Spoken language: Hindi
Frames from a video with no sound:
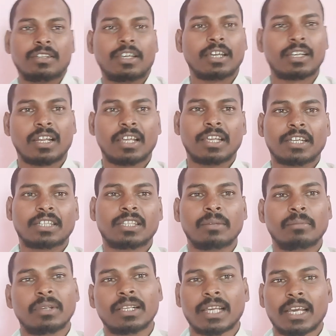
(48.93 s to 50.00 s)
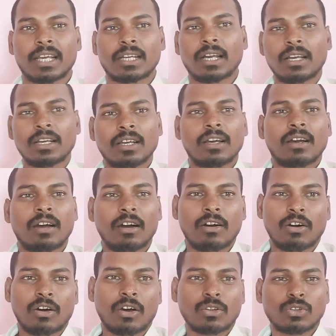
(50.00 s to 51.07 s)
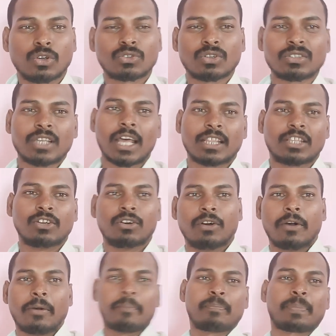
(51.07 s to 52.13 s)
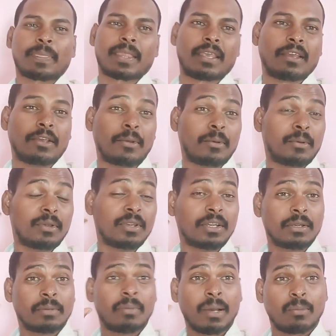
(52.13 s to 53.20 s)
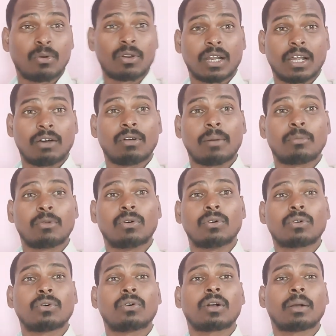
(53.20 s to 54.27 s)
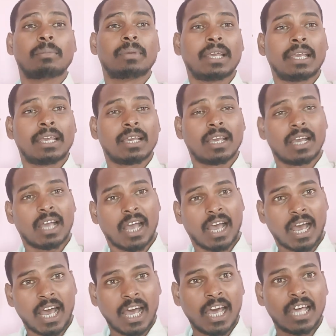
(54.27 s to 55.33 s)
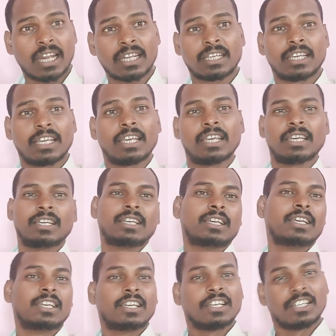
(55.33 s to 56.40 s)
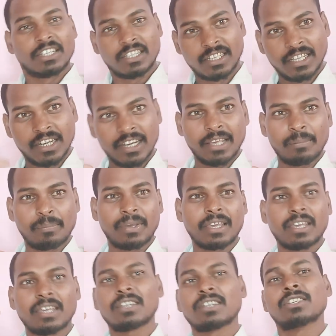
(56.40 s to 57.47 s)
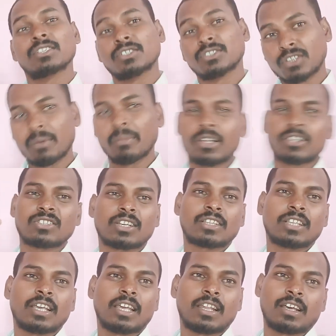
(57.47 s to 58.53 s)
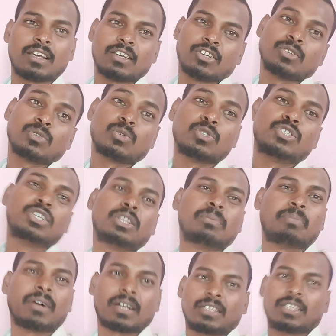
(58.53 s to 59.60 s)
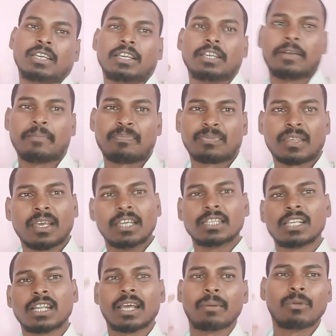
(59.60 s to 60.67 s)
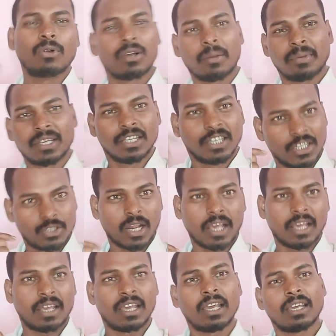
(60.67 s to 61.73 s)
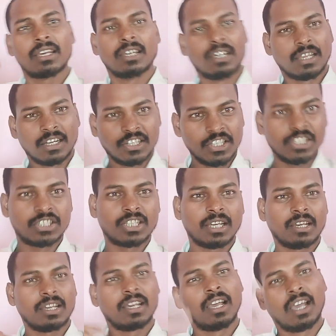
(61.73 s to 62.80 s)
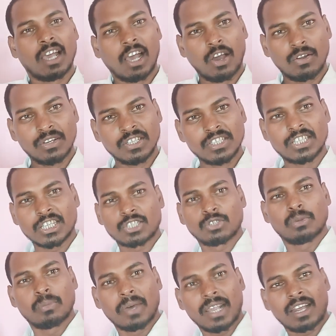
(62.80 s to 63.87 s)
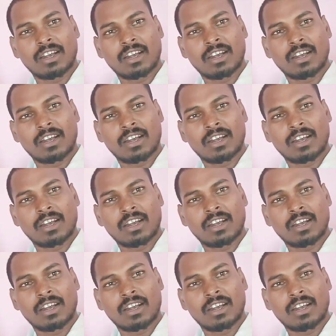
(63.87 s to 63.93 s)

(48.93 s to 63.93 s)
एक ना एक दिन मिल जाएगा और दोस्तों साथियों मैं बोल रहा हूँ आप लोगों को कभी हार के गिरने पे समझ सकते हैं ना तो जीत पक्की है इसलिए हम लोग अभी गिर रहे हैं नीचे और नीचे से दोबारा